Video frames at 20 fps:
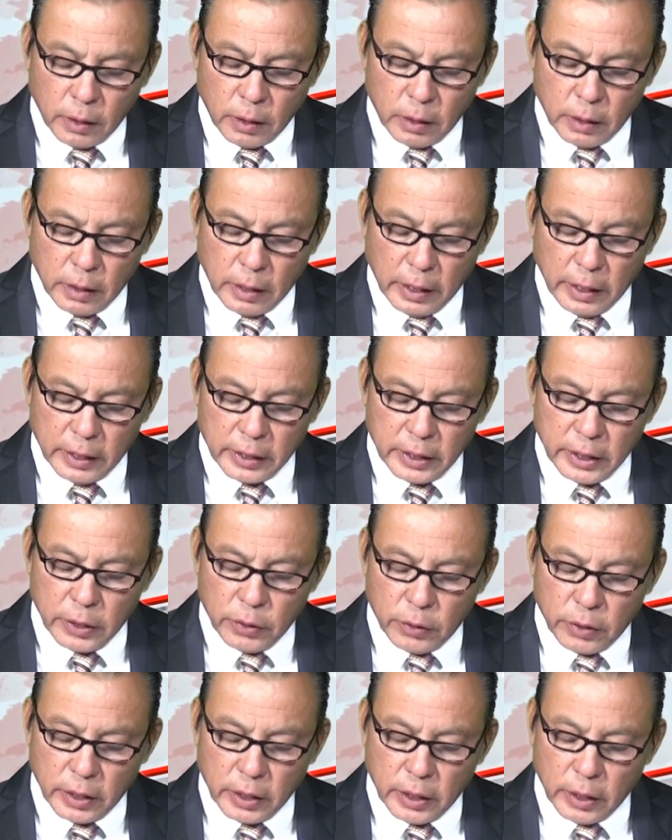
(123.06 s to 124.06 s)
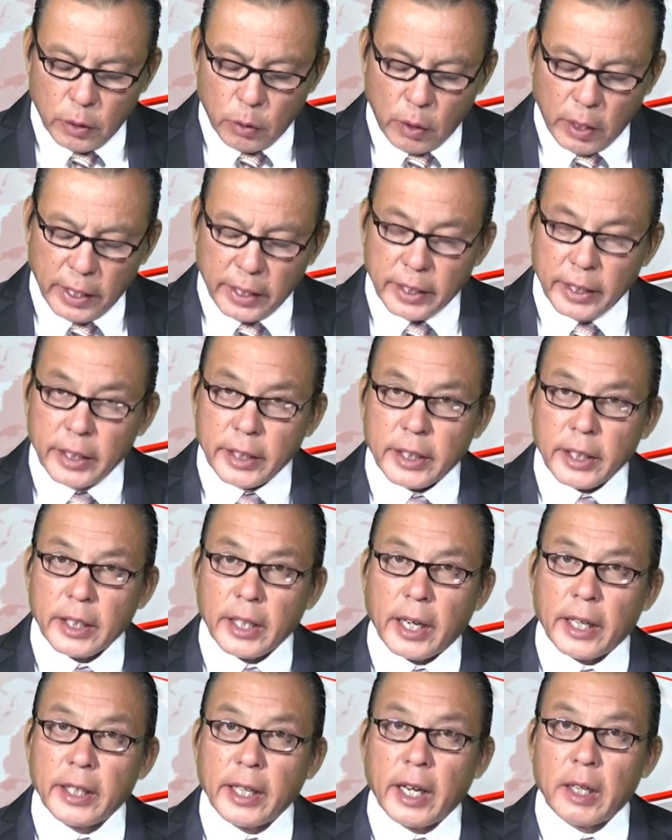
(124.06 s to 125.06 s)
là nhiều người hoài nghi cái
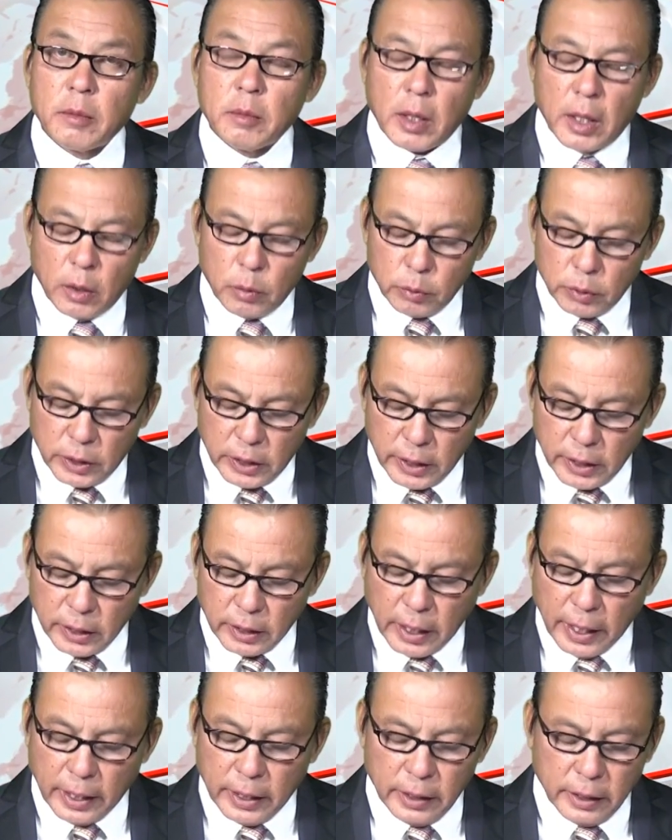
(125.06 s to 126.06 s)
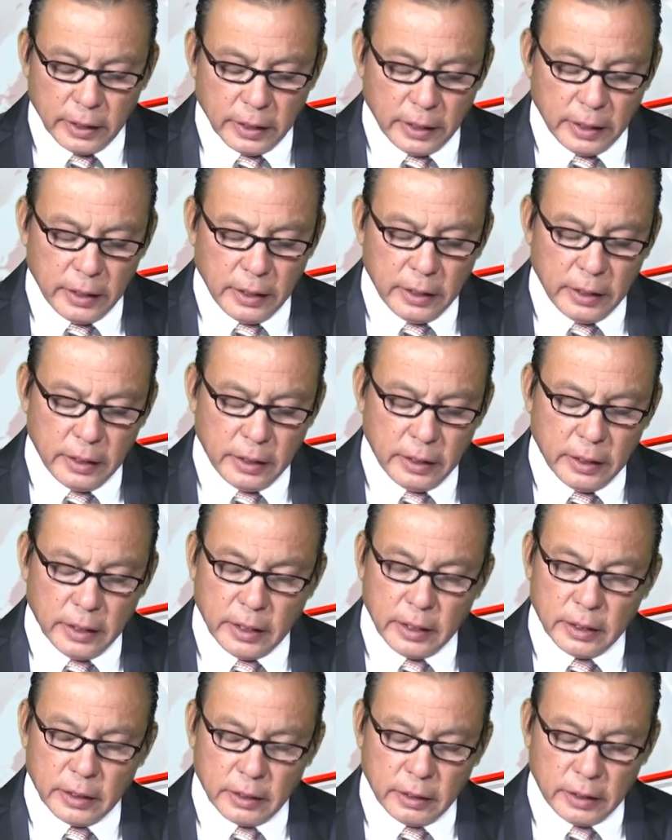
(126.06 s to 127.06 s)
khả năng mà ông chiến thắng cái
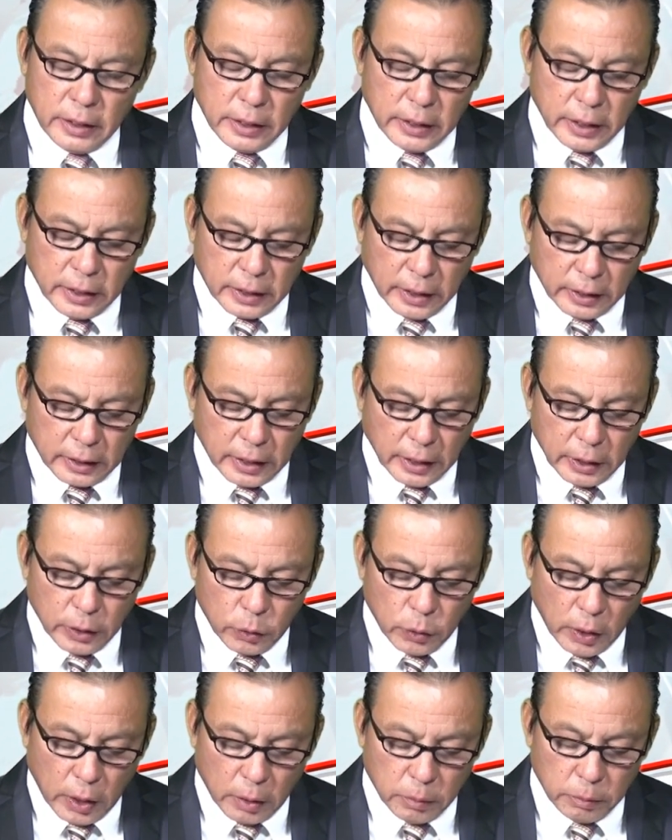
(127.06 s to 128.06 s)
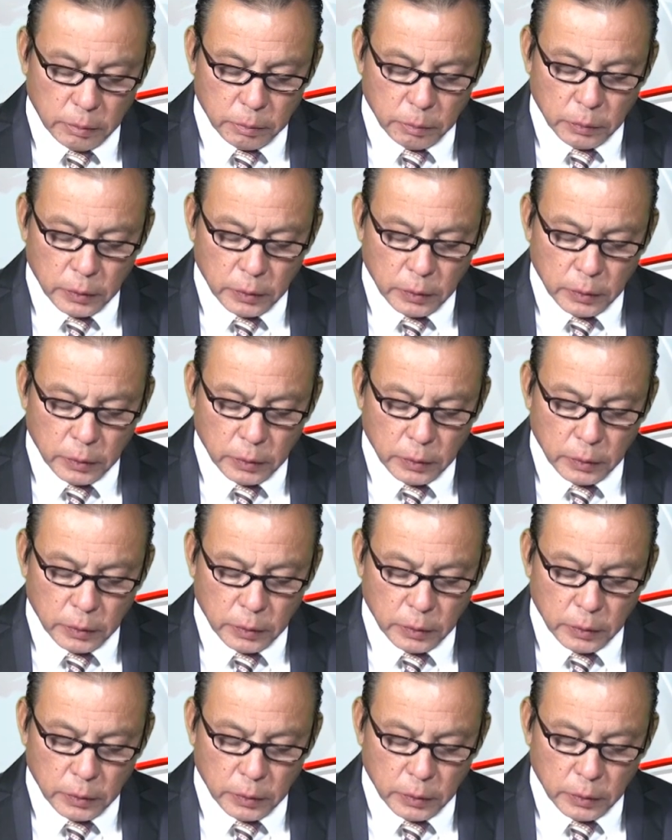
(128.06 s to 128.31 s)
ờ, chiến dịch tranh cử của ông